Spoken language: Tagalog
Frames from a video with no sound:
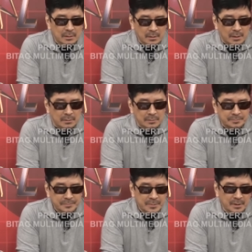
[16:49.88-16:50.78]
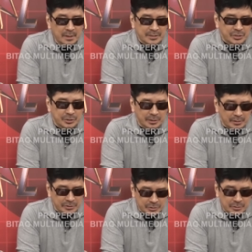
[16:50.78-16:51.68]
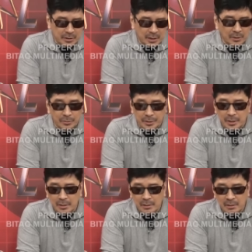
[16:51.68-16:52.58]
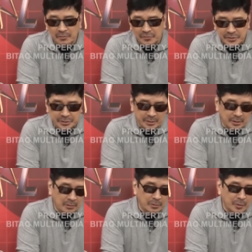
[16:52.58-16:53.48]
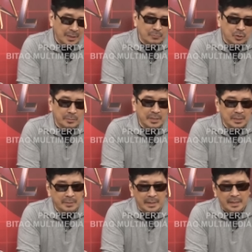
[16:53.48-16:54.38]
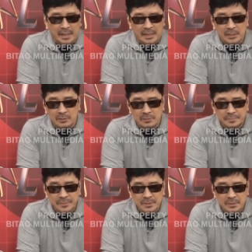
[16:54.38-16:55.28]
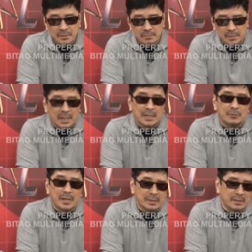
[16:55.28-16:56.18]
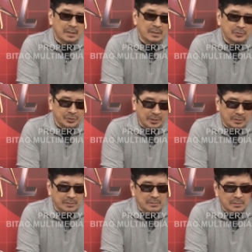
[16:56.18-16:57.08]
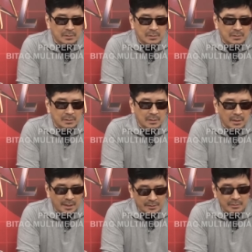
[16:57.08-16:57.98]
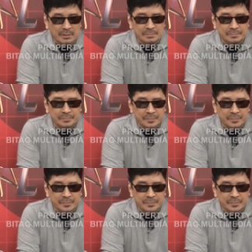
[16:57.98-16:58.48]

Ngayon, as a journalist, ako ay officially, although alam ko naman di mangyayari to, mananawagan na rin ako sa iyo, Arnold